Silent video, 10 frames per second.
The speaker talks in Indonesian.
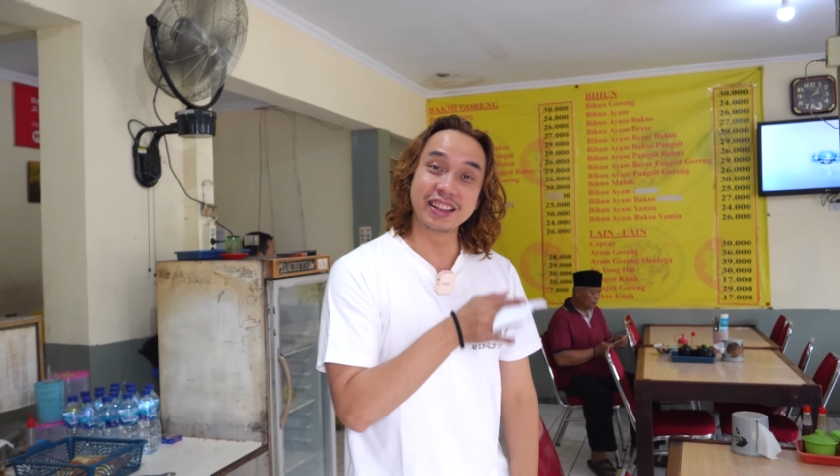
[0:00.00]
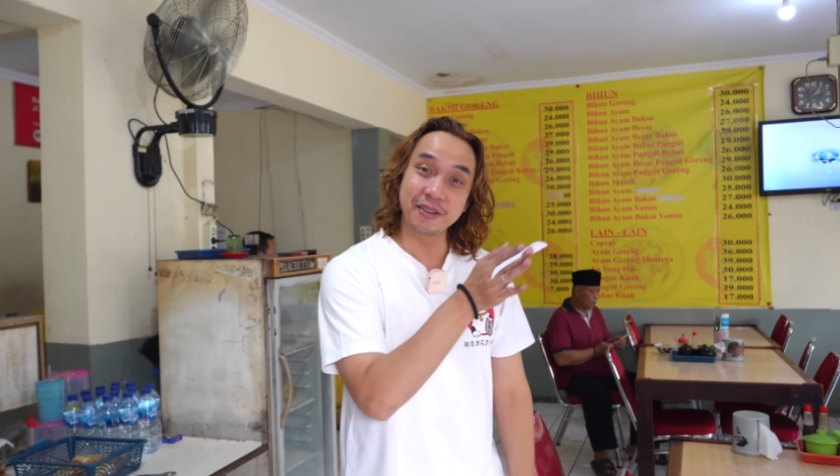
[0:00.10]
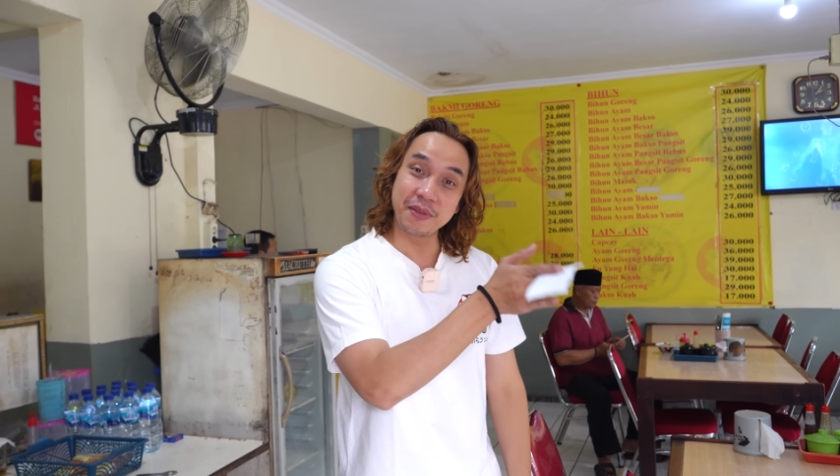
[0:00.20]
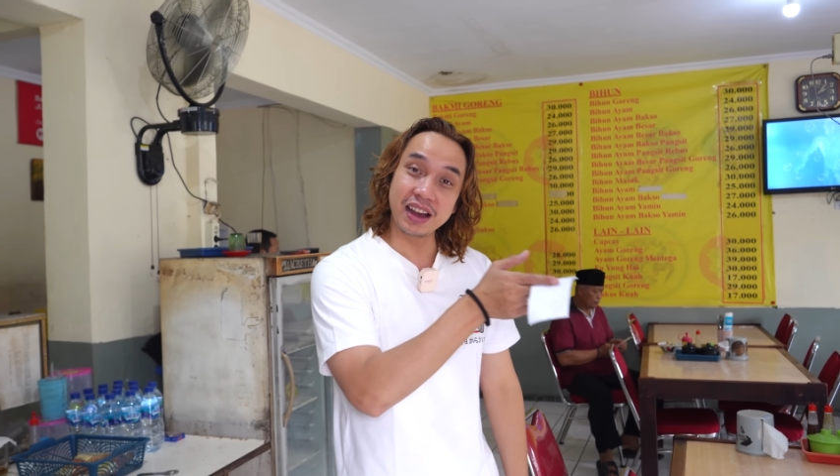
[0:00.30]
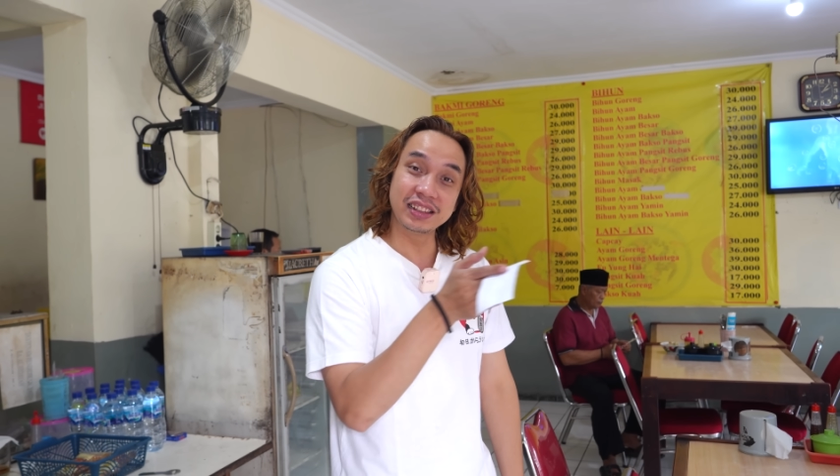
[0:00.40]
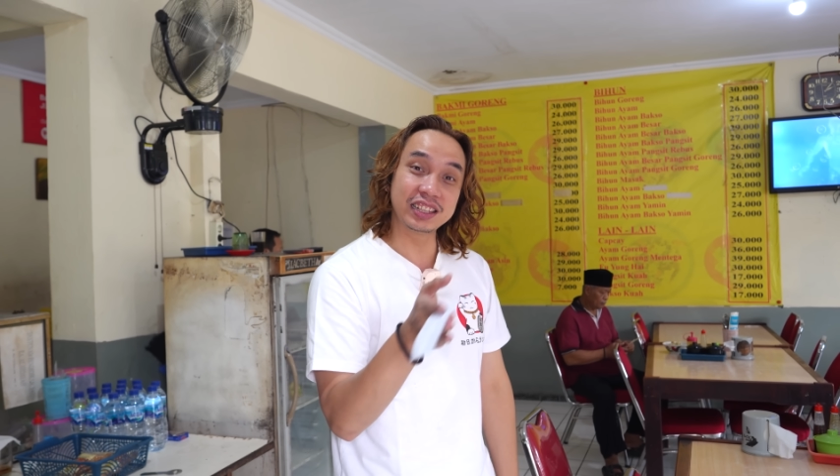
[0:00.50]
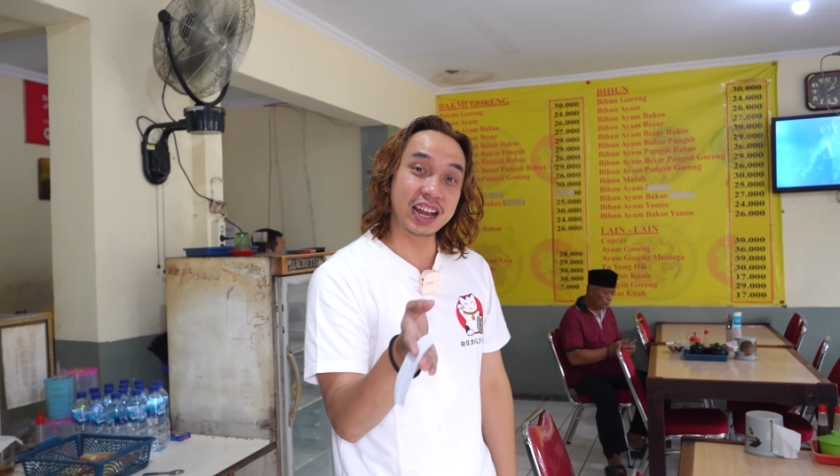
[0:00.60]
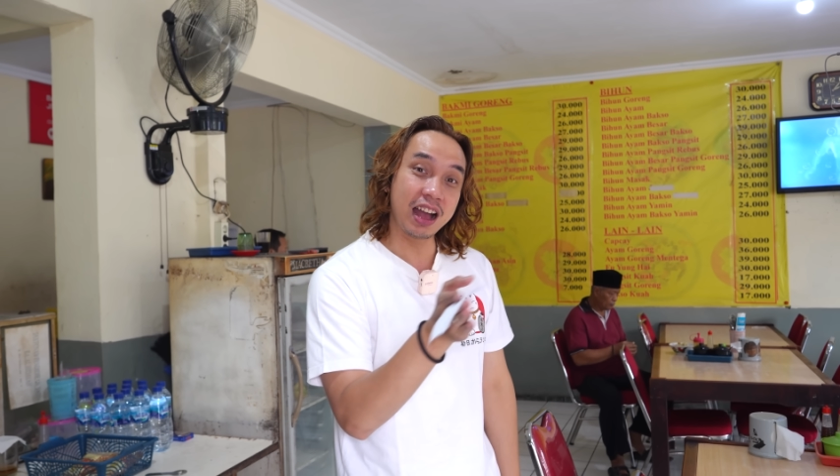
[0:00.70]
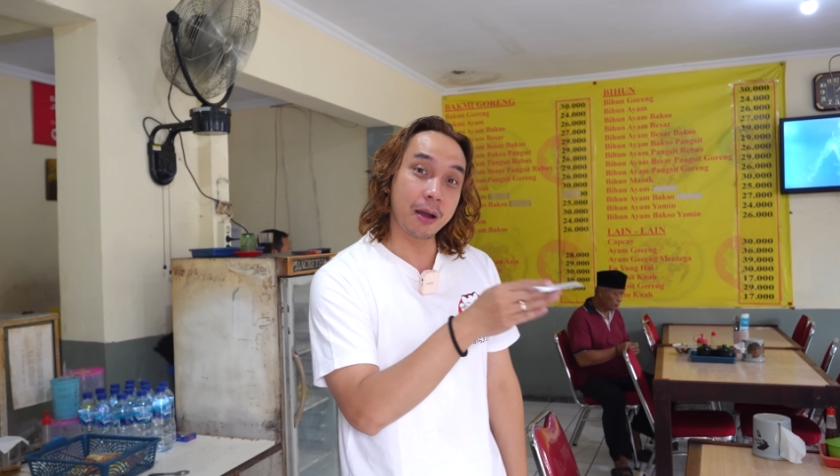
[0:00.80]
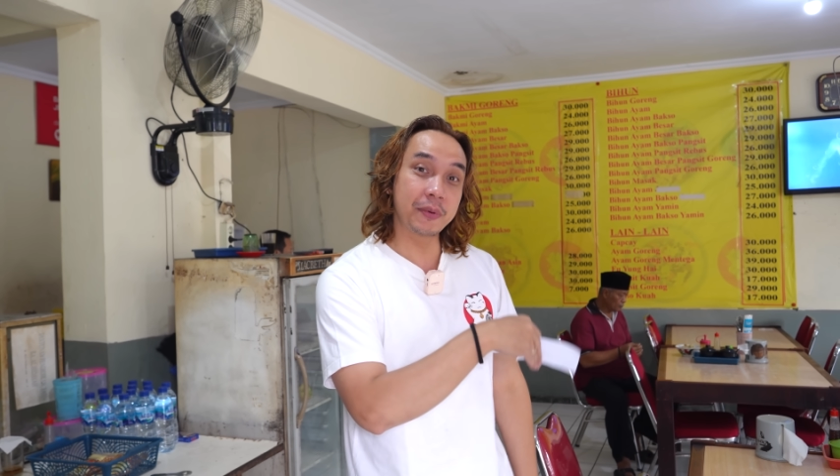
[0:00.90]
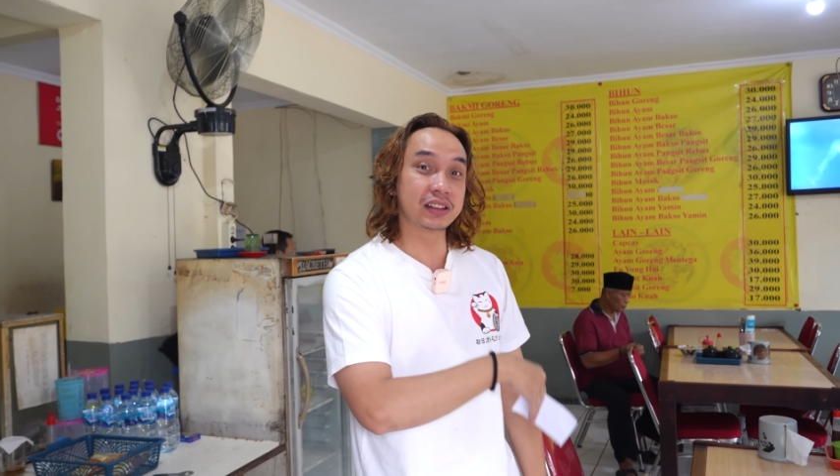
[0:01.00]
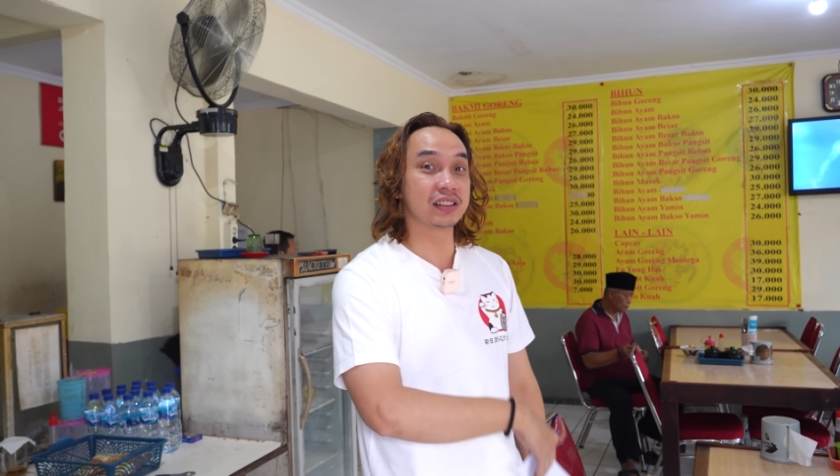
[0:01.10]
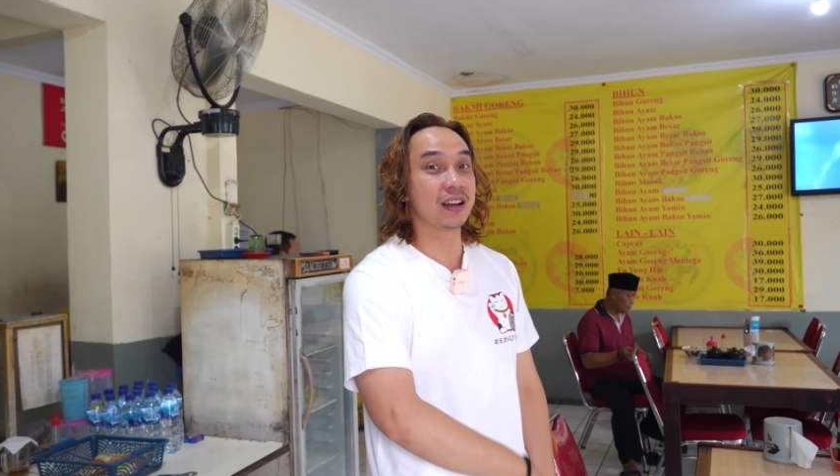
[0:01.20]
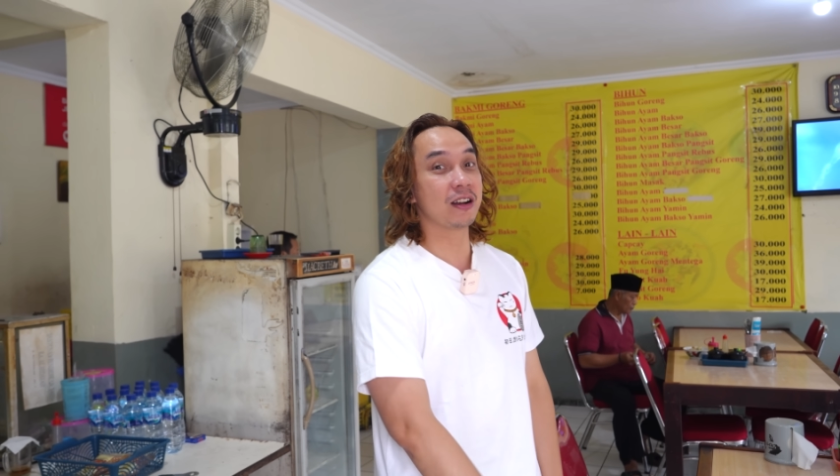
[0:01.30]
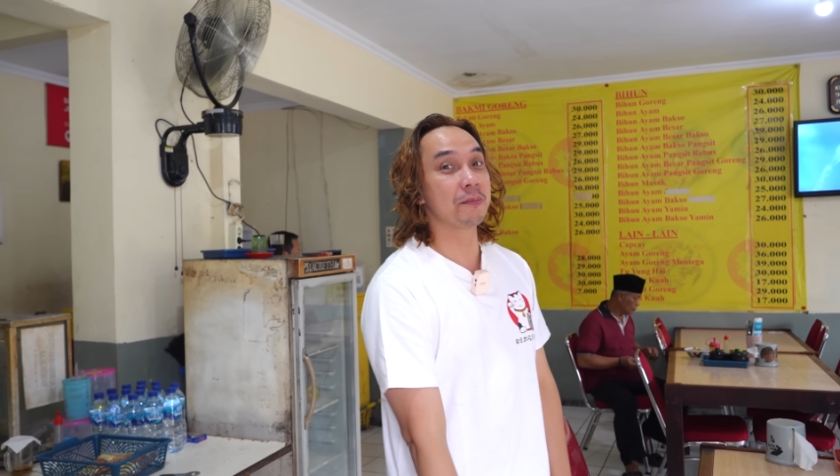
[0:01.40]
Kita makan setengah keping
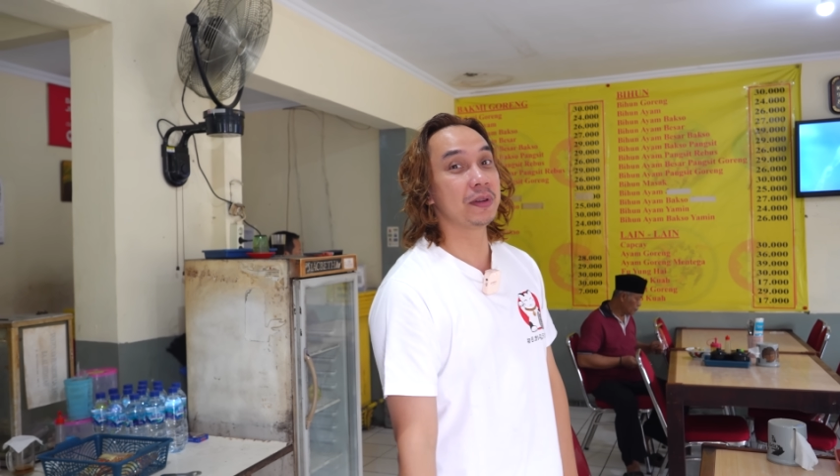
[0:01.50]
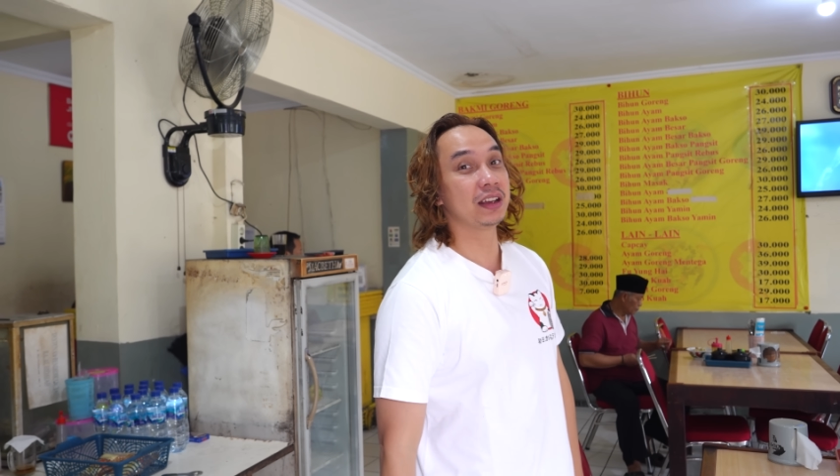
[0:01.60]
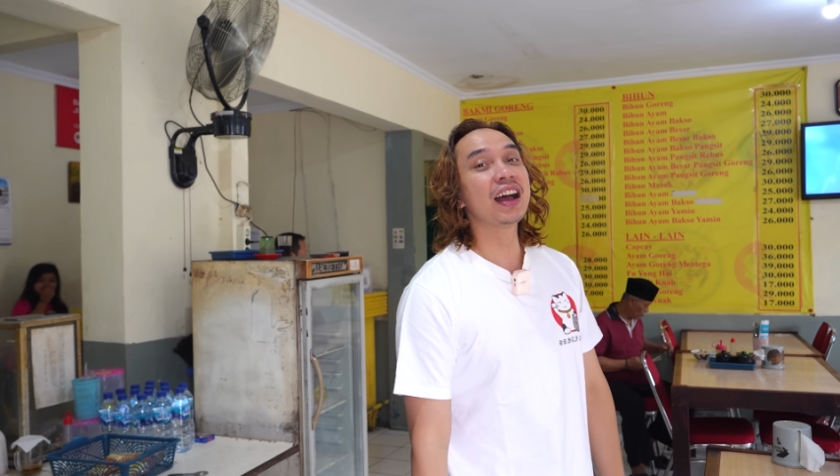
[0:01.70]
setengah keping.